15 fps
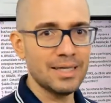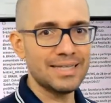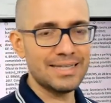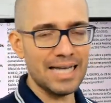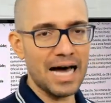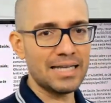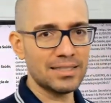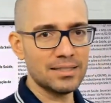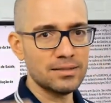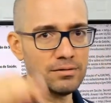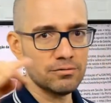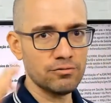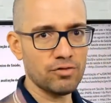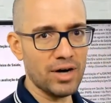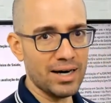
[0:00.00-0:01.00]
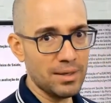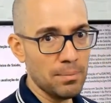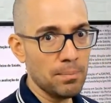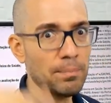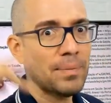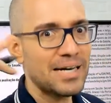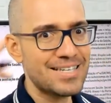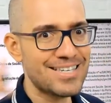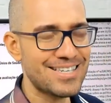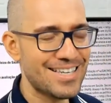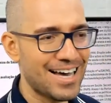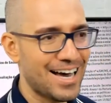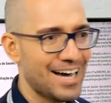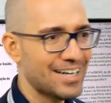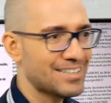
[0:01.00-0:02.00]
nada vai
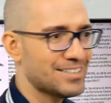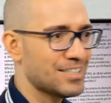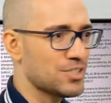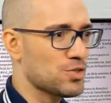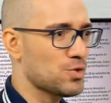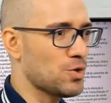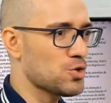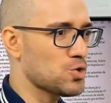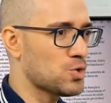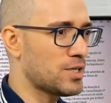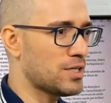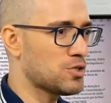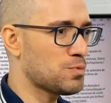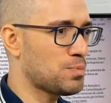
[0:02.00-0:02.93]
passar desse nosso grande